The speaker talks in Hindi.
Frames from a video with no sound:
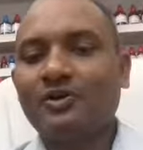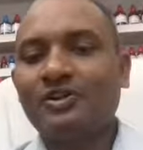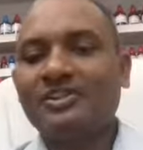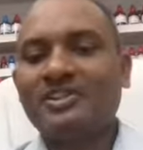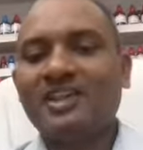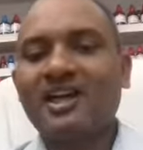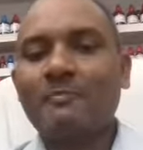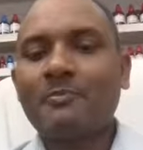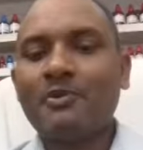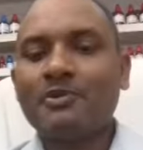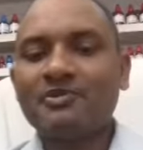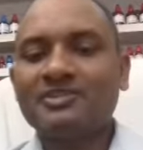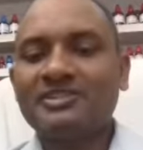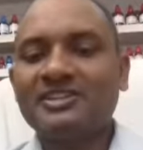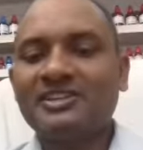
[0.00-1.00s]
और इतना
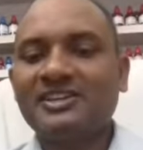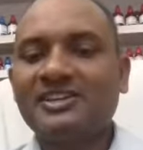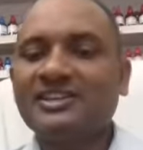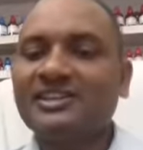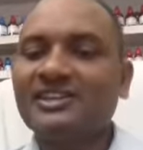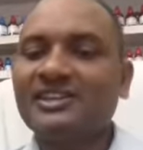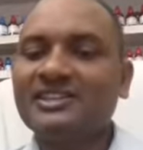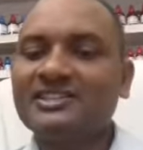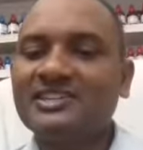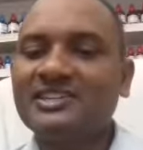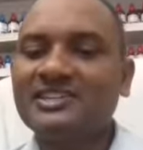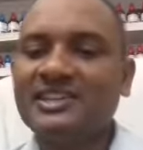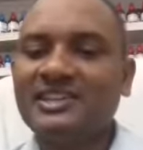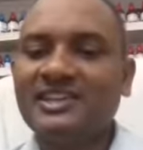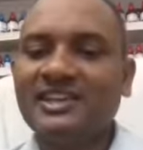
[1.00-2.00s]
पौष्टिक इतनी
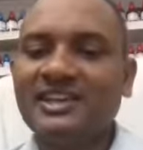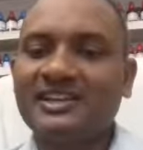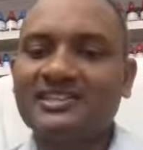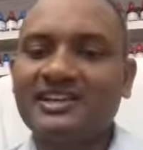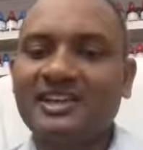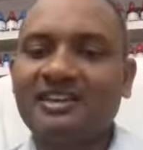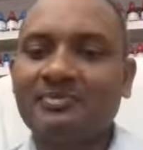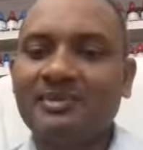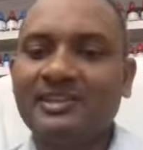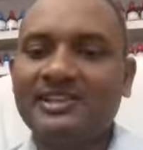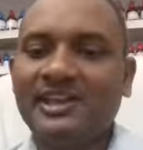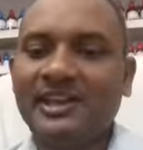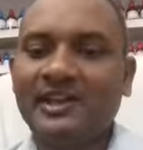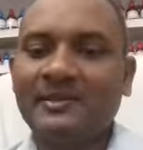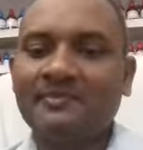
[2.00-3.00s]
चीज़ें एक जगह
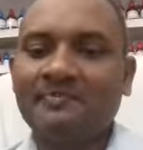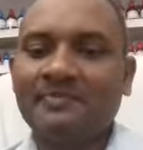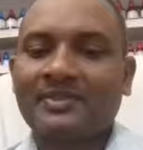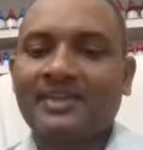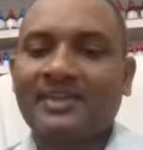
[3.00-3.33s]
मिल जाएं